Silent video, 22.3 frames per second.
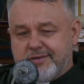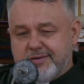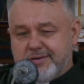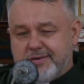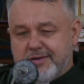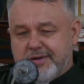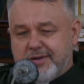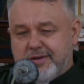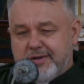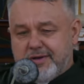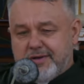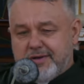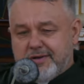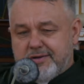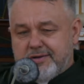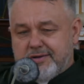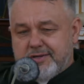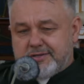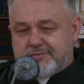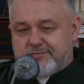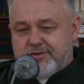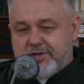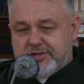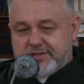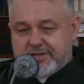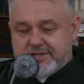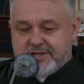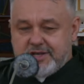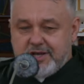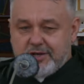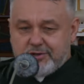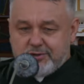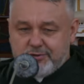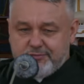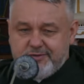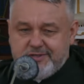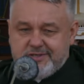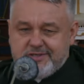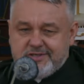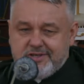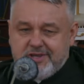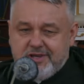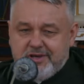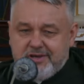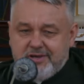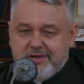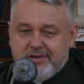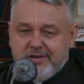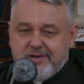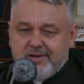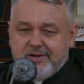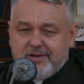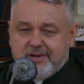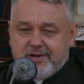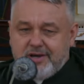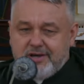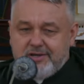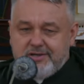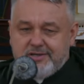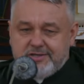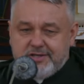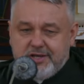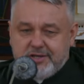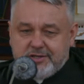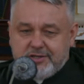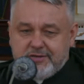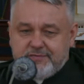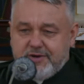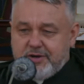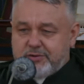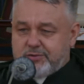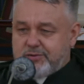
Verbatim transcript: E, jest w diecezji katowickiej taka inicjatywa,